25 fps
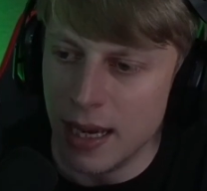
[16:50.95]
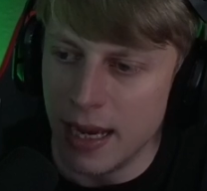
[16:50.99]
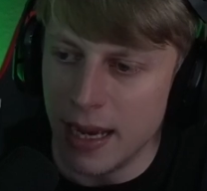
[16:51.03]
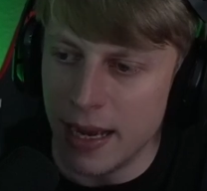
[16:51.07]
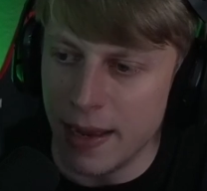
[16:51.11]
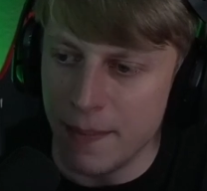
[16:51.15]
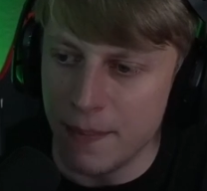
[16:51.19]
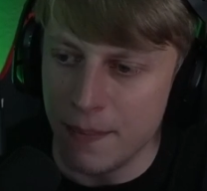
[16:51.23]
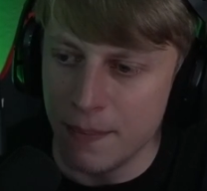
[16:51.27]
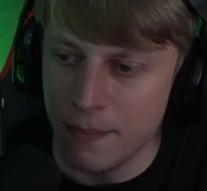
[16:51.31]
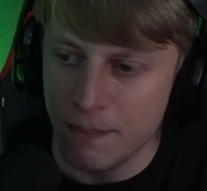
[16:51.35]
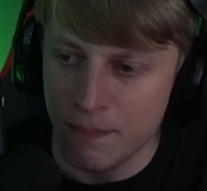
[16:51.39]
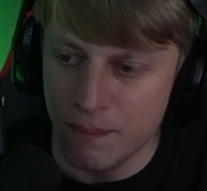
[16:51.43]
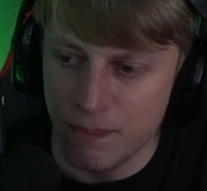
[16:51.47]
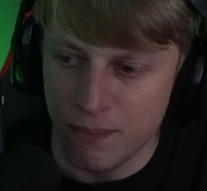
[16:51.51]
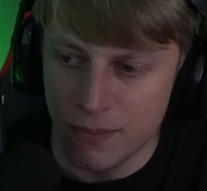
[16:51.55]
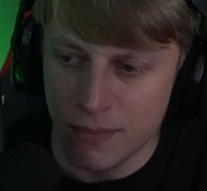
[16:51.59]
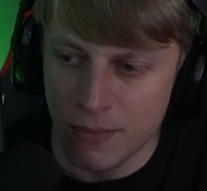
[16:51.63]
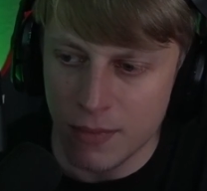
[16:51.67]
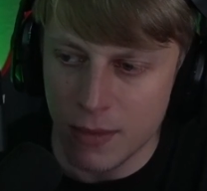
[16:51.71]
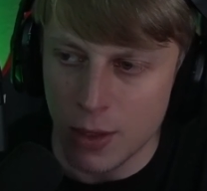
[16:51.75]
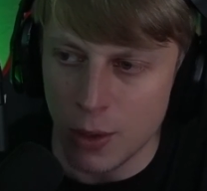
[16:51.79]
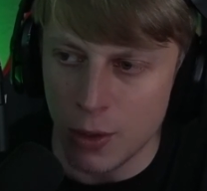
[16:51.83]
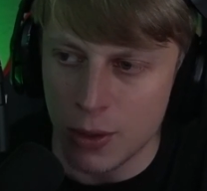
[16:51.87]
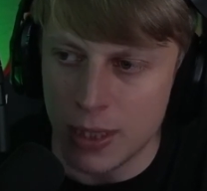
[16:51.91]
Ähm,
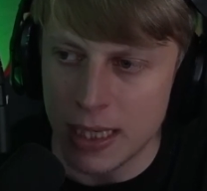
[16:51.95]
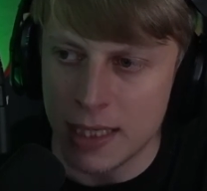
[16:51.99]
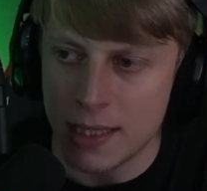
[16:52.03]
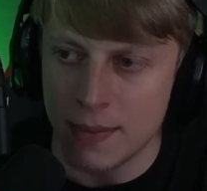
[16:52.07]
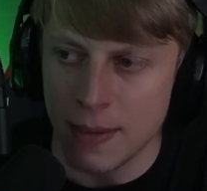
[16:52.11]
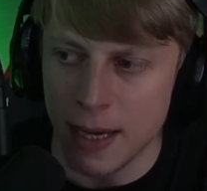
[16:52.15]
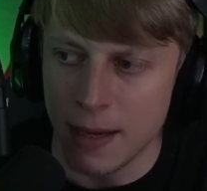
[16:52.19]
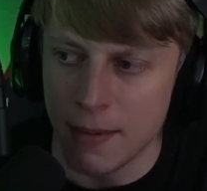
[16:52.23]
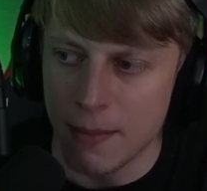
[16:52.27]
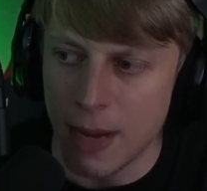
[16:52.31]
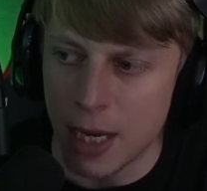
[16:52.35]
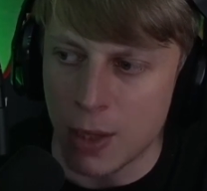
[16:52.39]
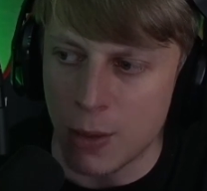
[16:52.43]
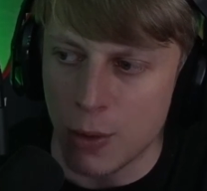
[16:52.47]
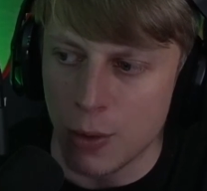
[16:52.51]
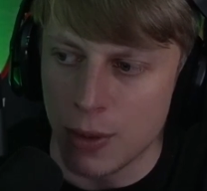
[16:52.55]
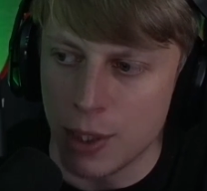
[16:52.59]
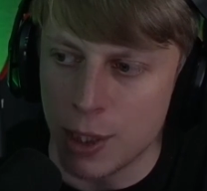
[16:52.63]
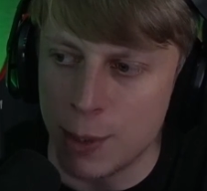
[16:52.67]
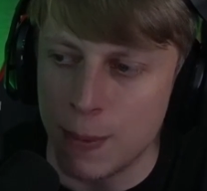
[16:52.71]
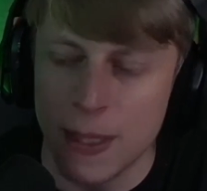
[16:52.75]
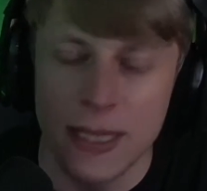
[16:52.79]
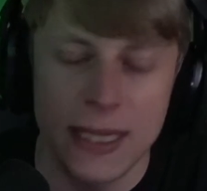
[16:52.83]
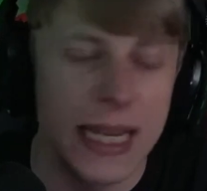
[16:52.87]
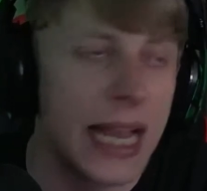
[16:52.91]
und deswegen mal
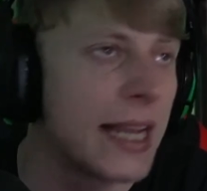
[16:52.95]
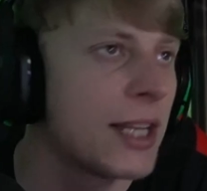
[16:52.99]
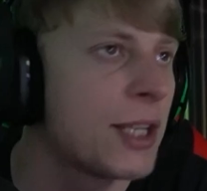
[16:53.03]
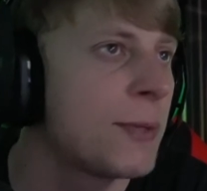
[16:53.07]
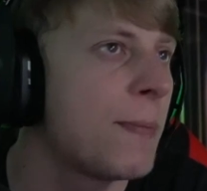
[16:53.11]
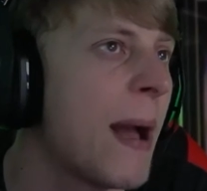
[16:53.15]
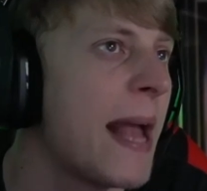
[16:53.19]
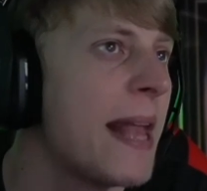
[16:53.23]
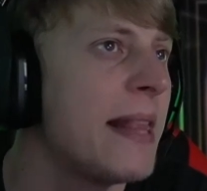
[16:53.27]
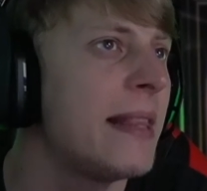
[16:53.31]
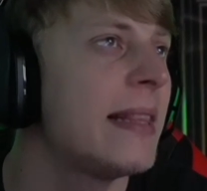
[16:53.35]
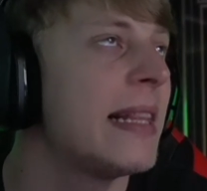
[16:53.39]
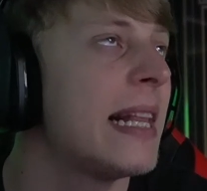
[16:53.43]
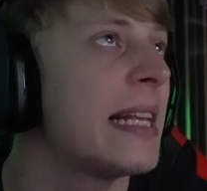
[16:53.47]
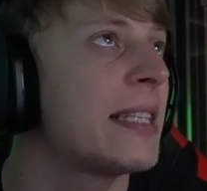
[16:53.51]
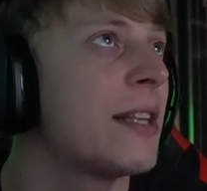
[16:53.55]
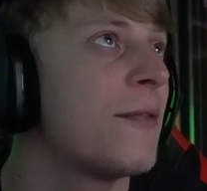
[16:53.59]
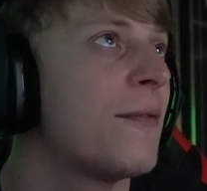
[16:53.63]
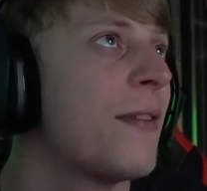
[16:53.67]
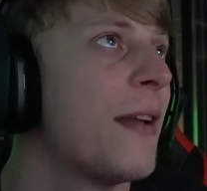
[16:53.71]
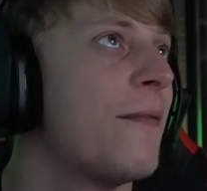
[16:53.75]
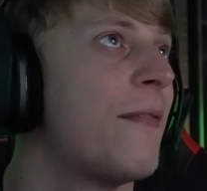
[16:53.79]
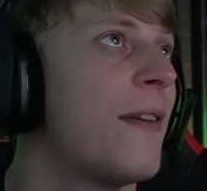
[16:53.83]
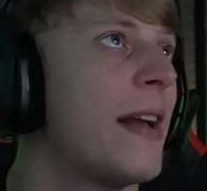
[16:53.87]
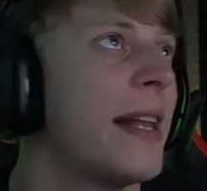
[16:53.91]
gucken. Ich bin sehr gespannt.
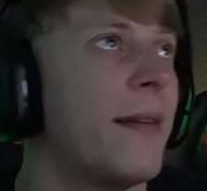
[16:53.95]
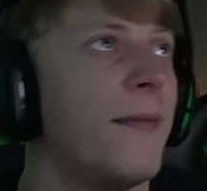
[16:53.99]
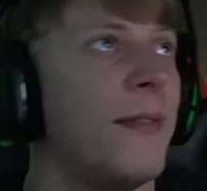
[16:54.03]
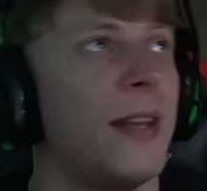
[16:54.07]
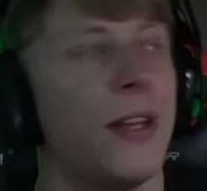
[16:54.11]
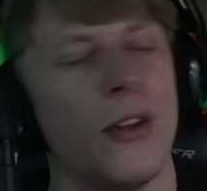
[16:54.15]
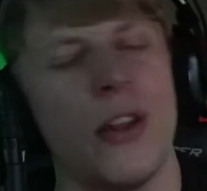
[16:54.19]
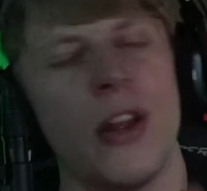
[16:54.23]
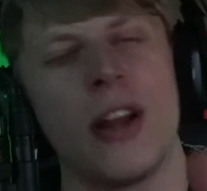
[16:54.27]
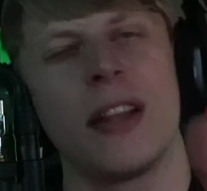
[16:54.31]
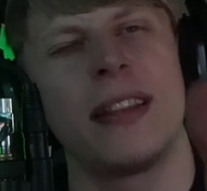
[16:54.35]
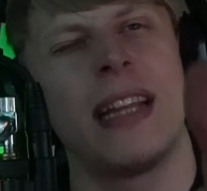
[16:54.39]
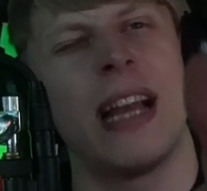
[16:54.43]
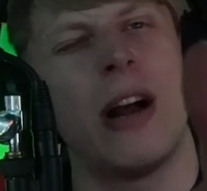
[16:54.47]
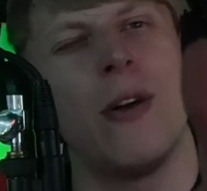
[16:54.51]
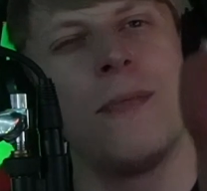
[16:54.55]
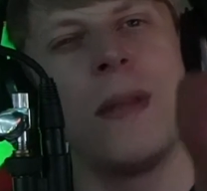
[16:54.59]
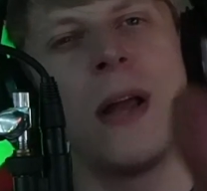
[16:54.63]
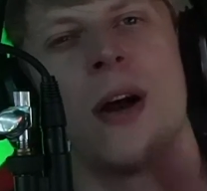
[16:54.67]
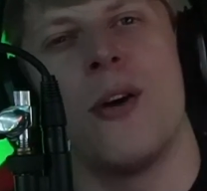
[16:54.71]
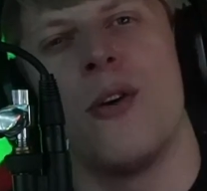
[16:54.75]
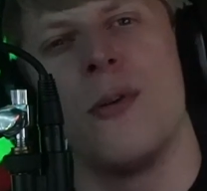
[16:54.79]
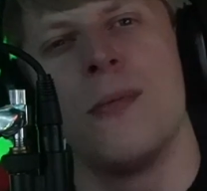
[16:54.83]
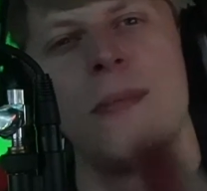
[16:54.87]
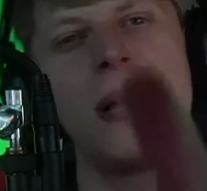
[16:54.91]
Lasst auf jeden Fall dem Video noch einen
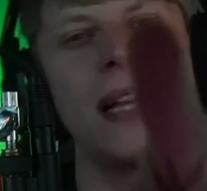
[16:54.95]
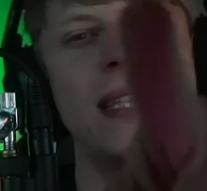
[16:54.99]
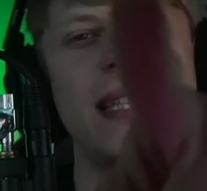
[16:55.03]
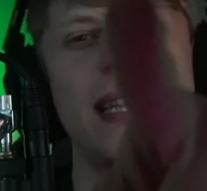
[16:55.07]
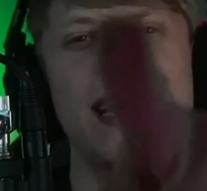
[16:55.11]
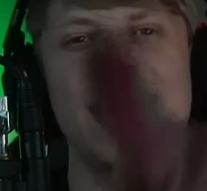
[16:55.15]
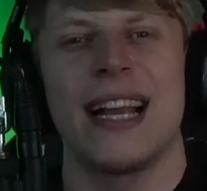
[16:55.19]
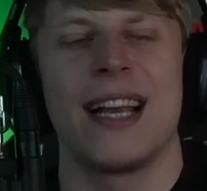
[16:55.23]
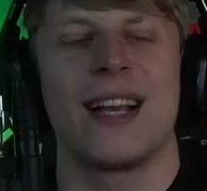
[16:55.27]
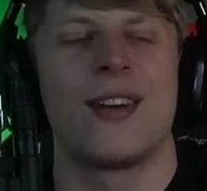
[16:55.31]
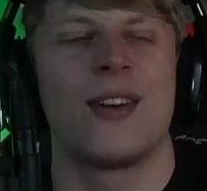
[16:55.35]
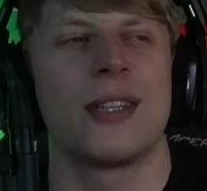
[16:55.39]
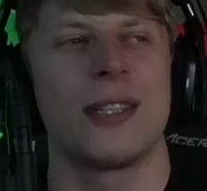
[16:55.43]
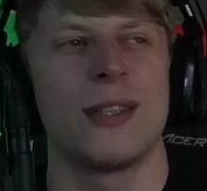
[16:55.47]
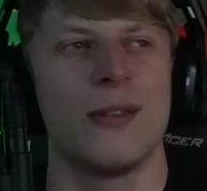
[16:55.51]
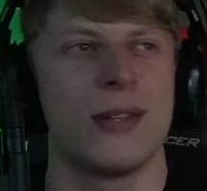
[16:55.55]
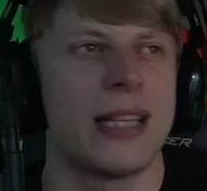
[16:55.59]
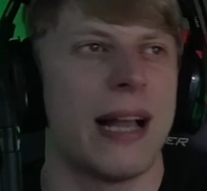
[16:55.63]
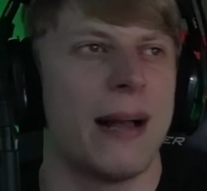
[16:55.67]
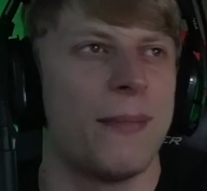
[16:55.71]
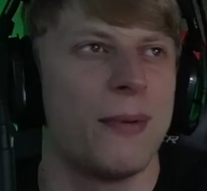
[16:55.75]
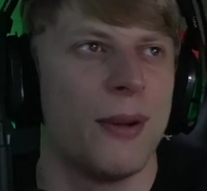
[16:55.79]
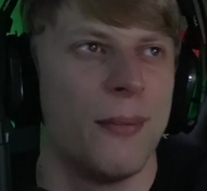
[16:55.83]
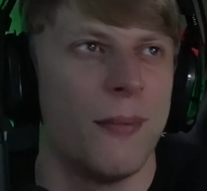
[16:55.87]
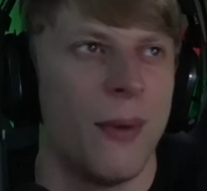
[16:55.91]
Daumen nach oben da. Sehr gerne ein
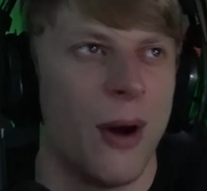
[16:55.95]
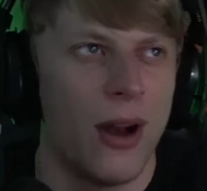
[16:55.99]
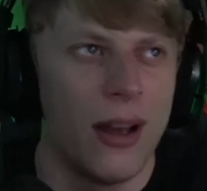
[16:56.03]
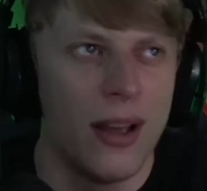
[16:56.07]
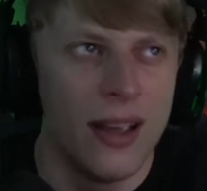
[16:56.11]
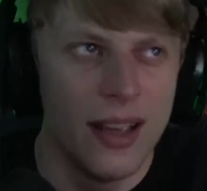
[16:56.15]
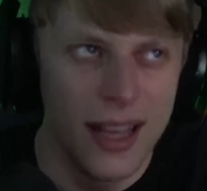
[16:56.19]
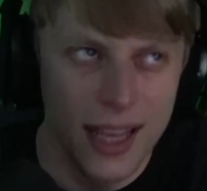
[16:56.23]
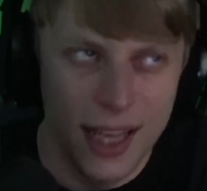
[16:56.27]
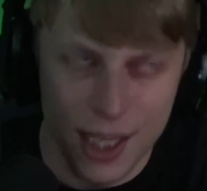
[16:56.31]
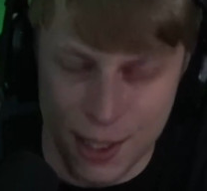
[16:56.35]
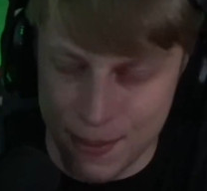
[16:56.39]
kostenloses Abonnement.